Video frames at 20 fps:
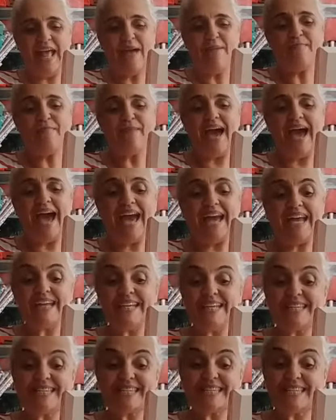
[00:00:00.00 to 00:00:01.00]

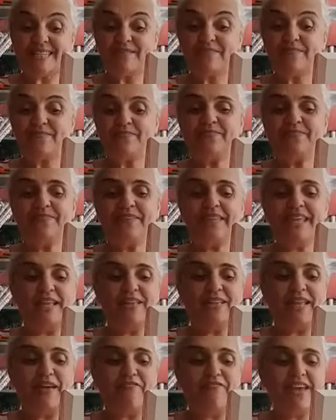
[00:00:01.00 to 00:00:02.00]
Mas,
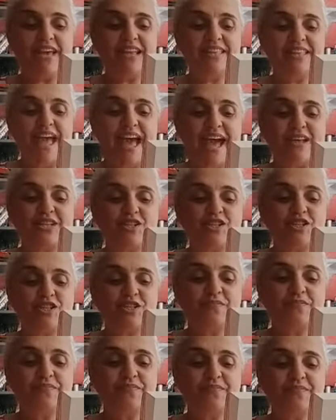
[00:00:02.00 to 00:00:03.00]
na
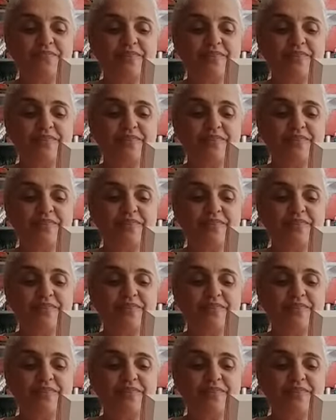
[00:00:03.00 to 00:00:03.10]
verdade,